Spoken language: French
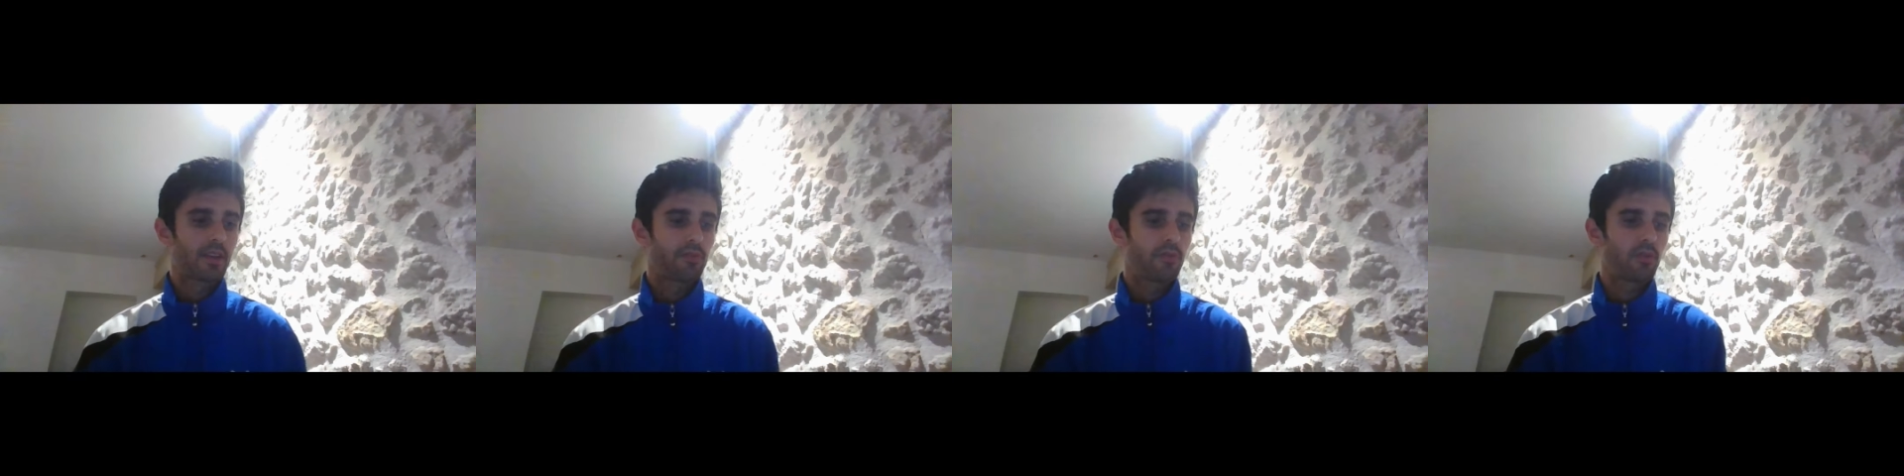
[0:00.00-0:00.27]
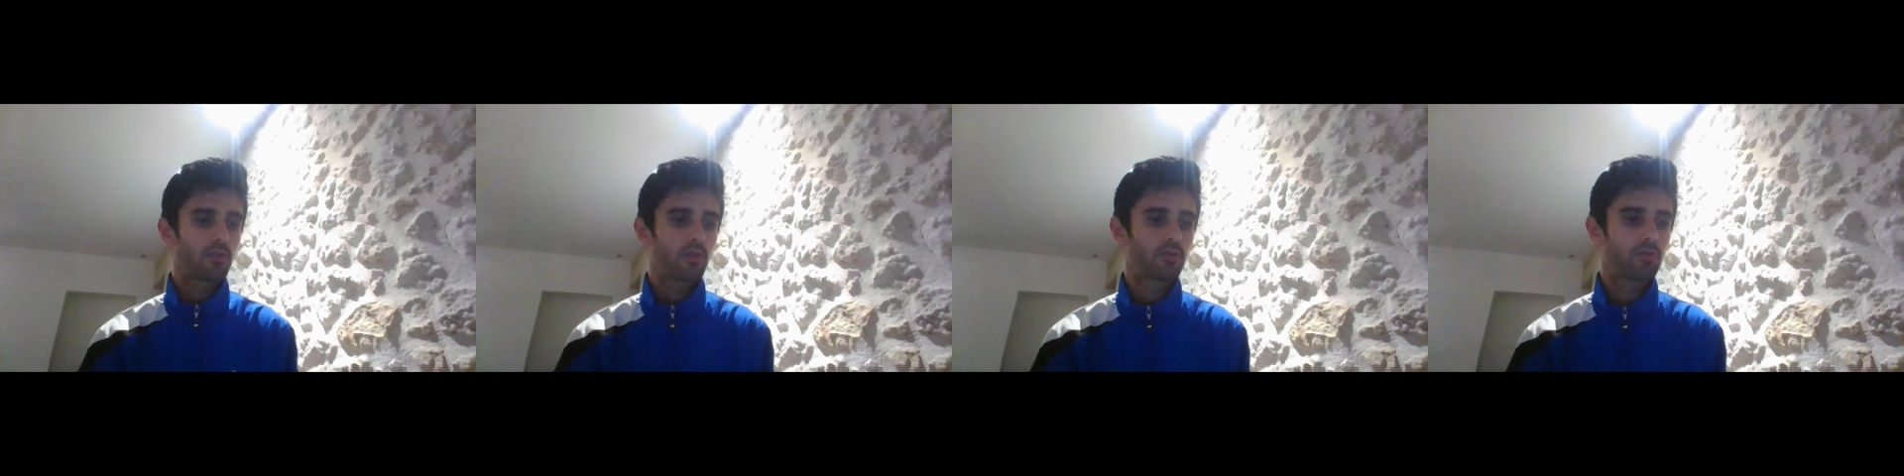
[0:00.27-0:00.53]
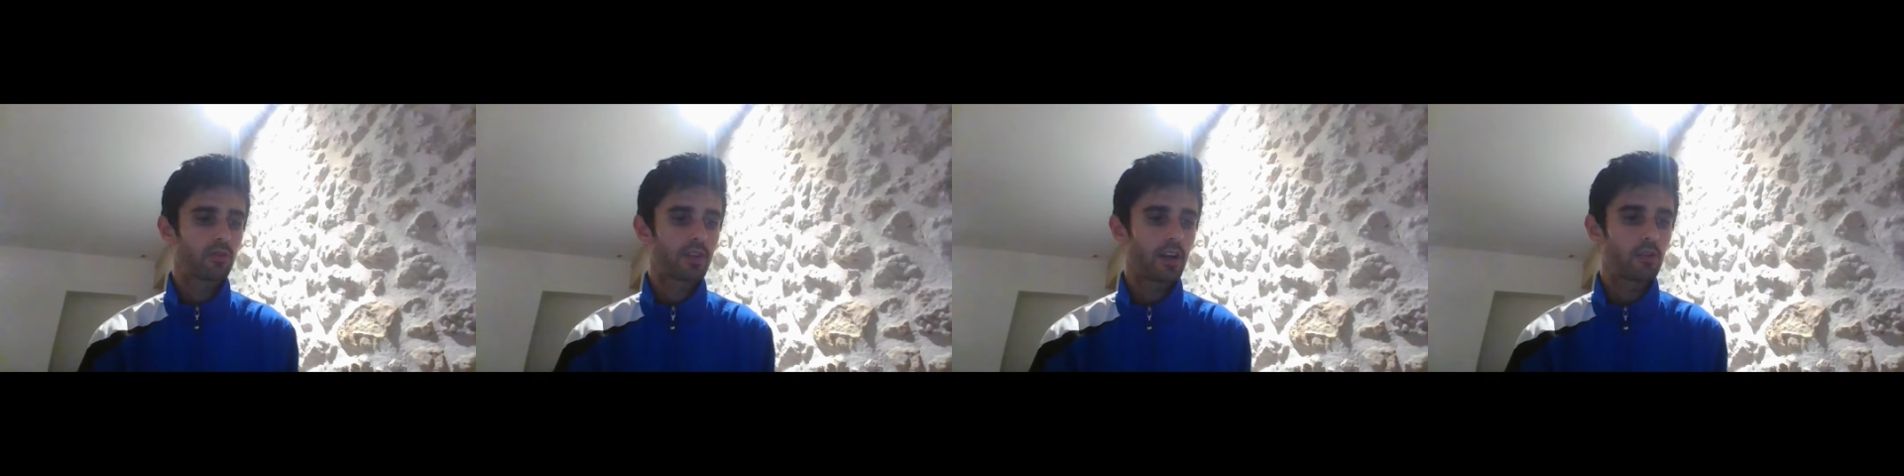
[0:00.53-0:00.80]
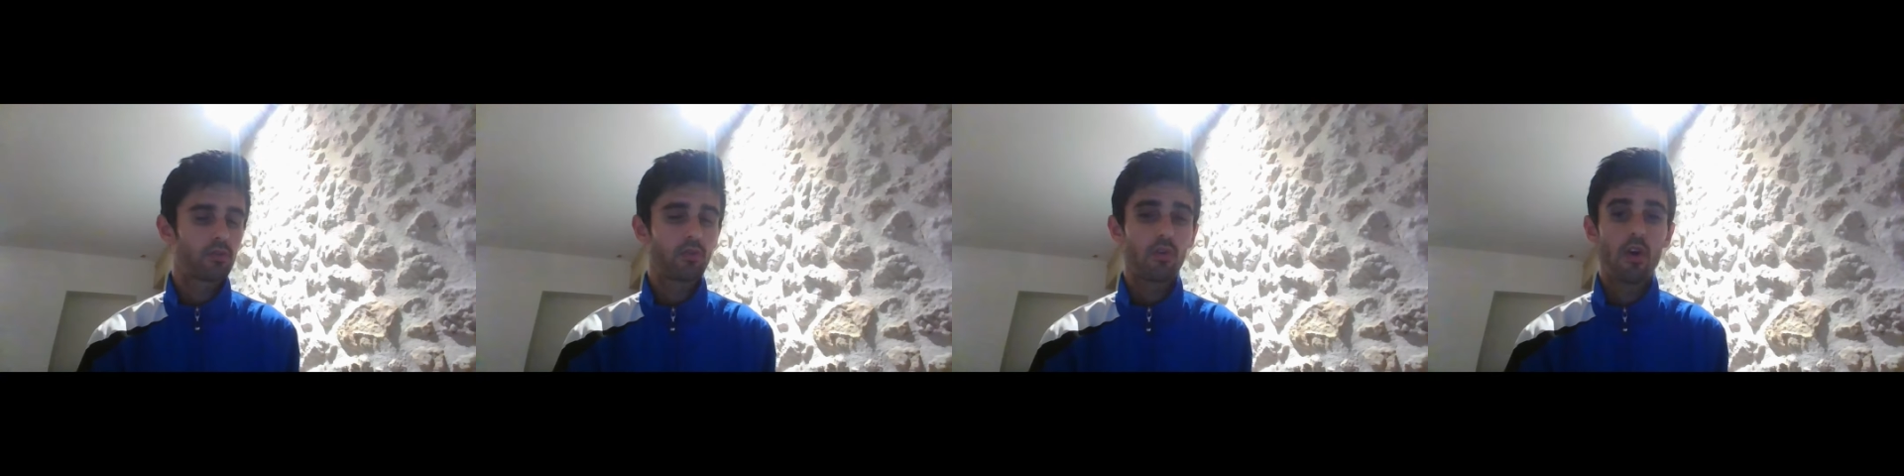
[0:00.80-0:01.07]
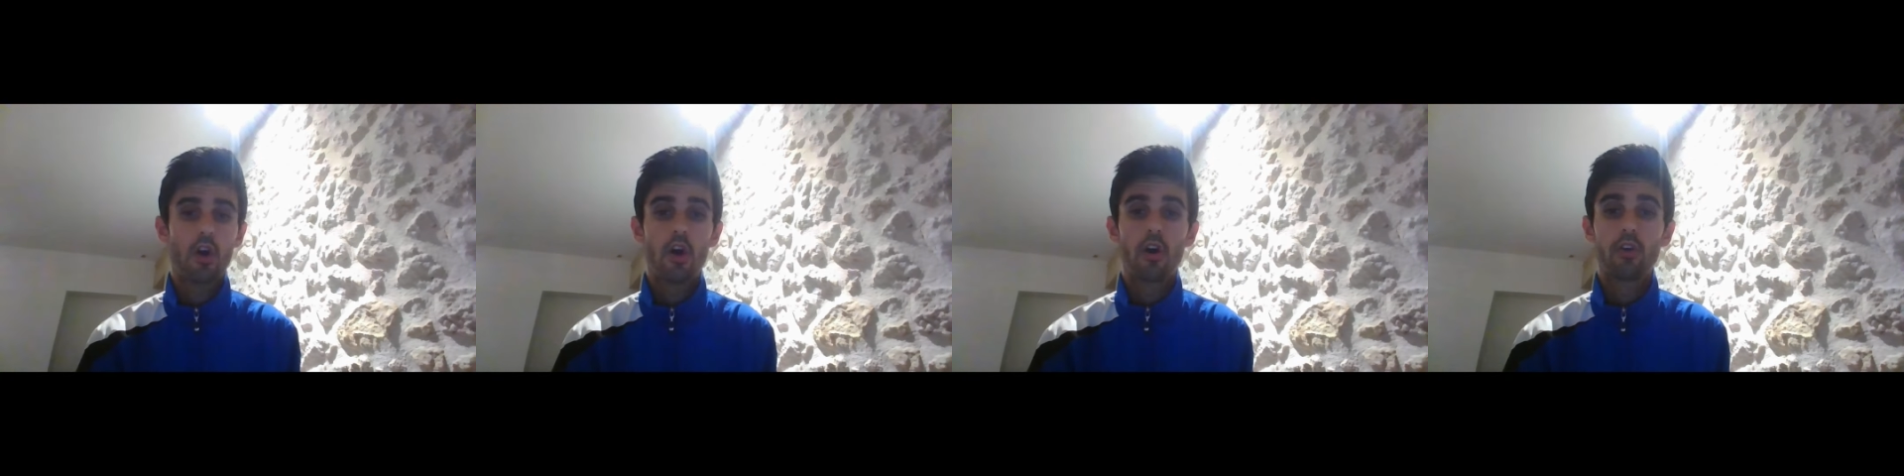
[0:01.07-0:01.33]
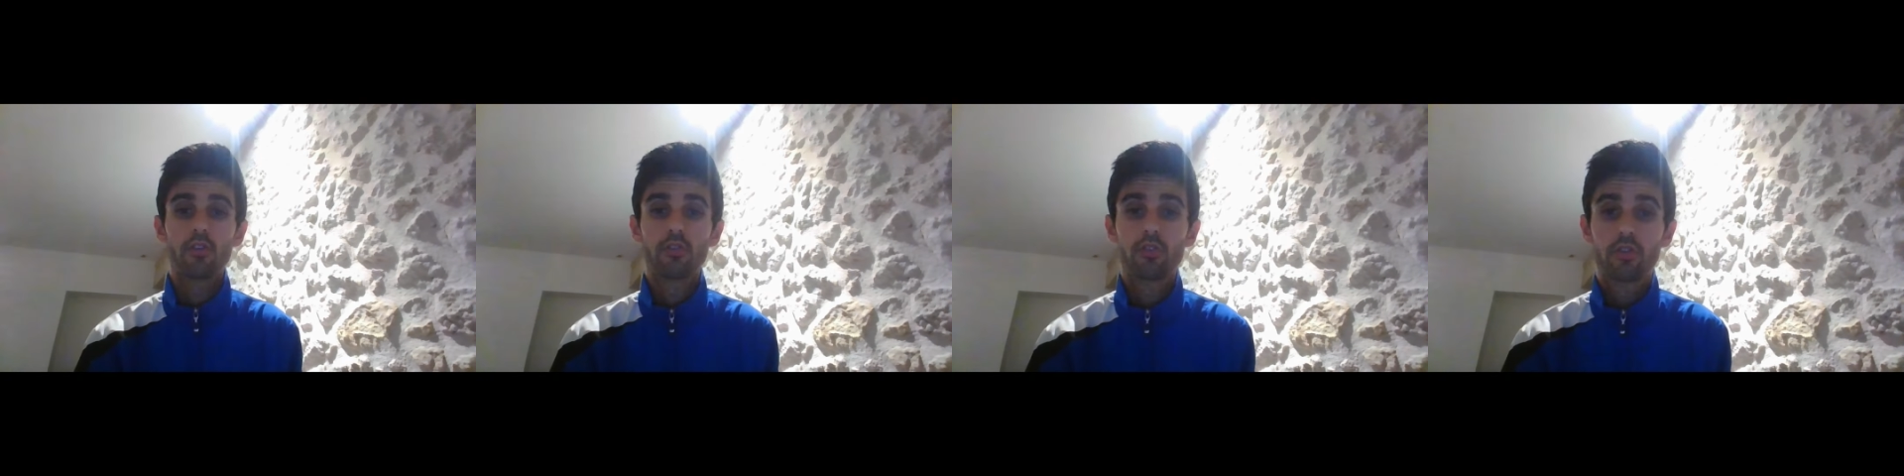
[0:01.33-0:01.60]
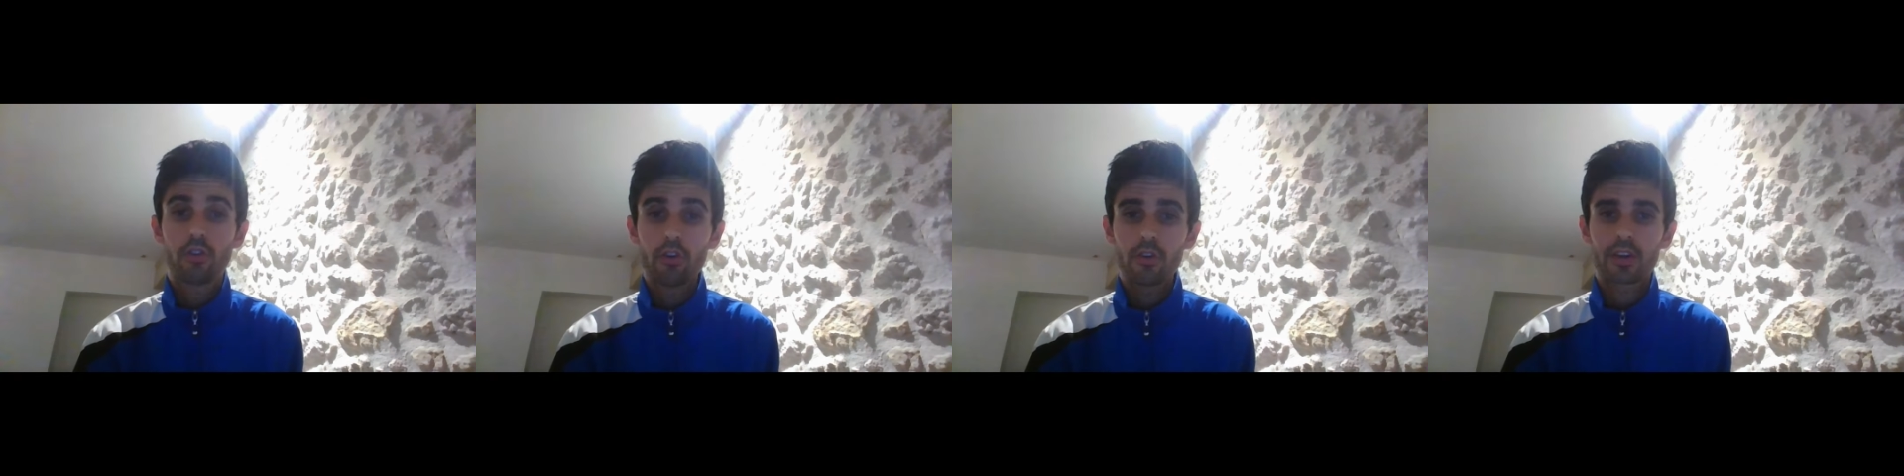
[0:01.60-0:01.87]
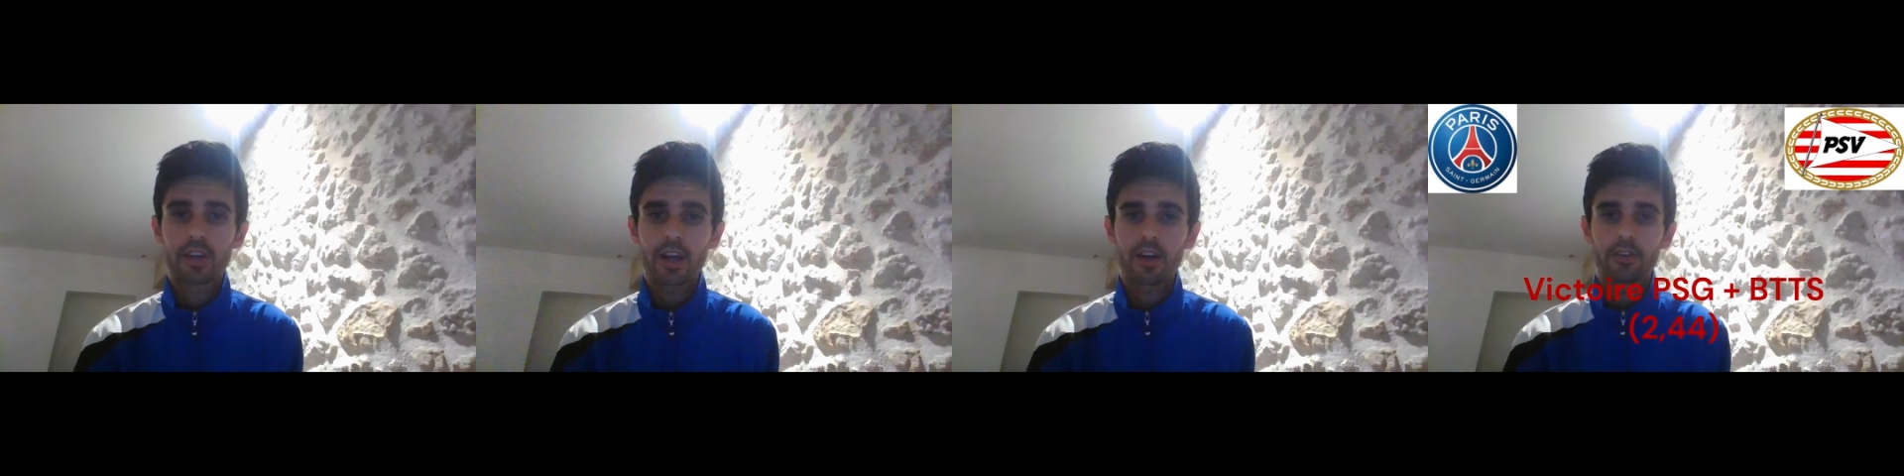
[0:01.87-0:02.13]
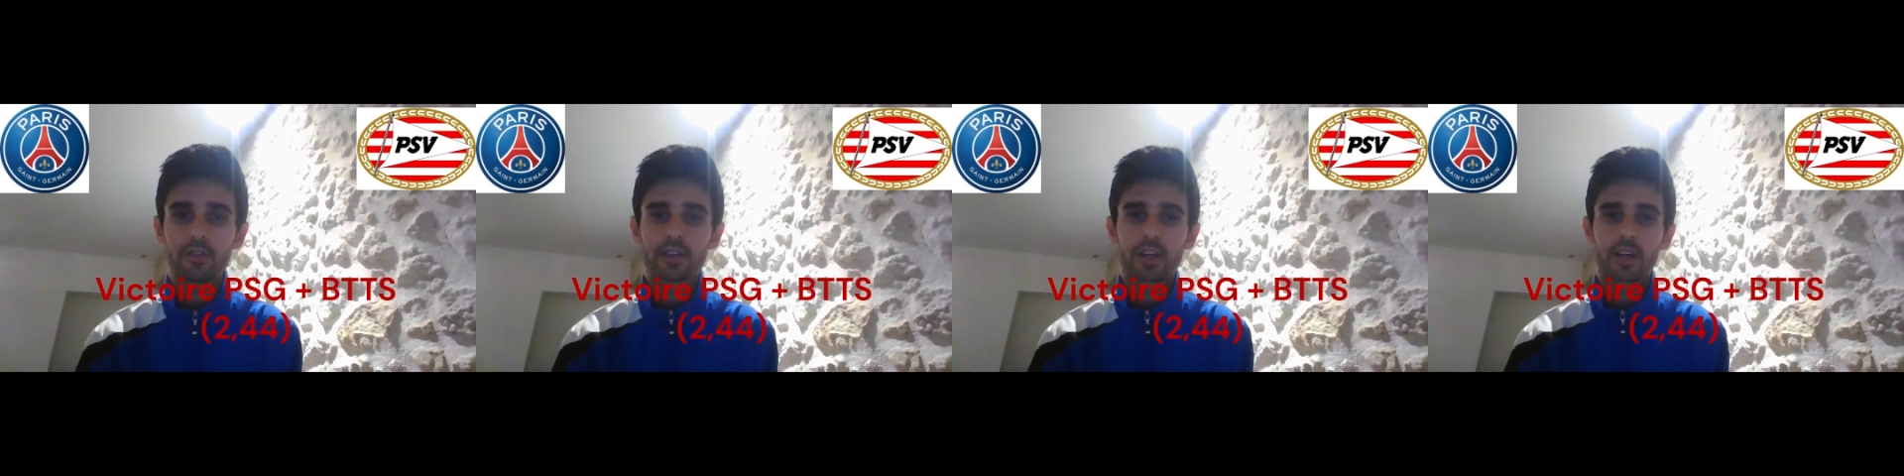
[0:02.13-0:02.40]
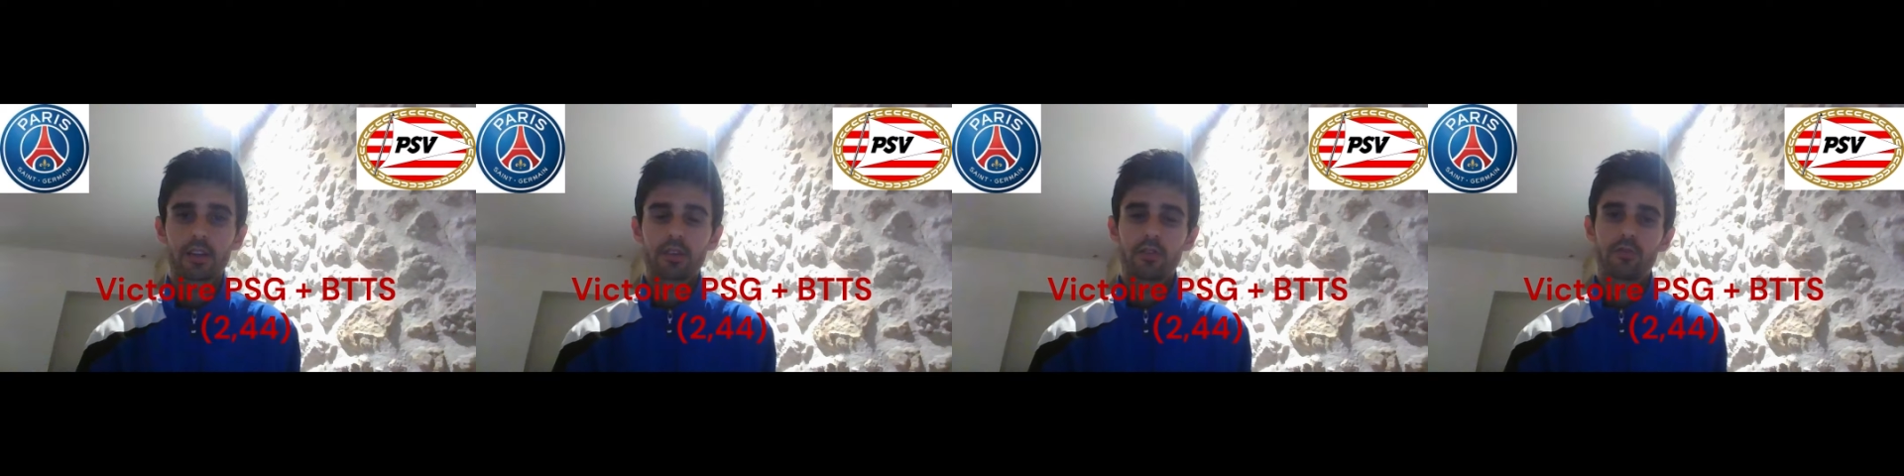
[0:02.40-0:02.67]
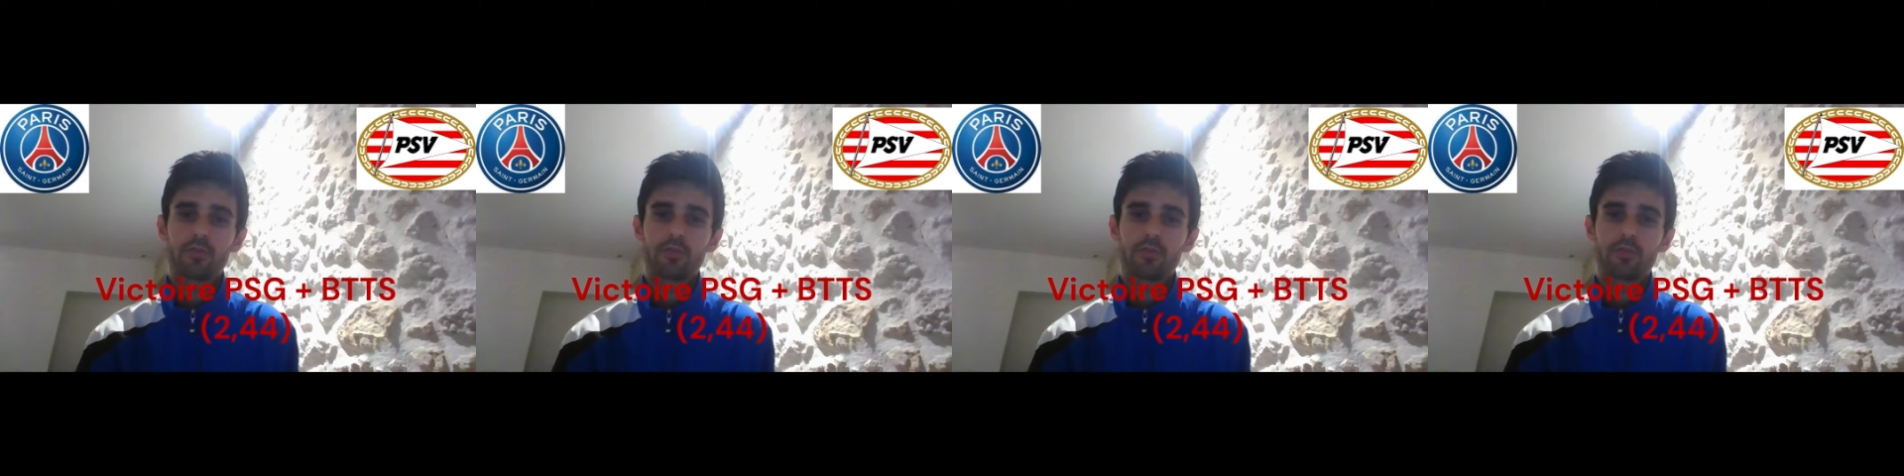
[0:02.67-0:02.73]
ça fait une cote totale de 2,44.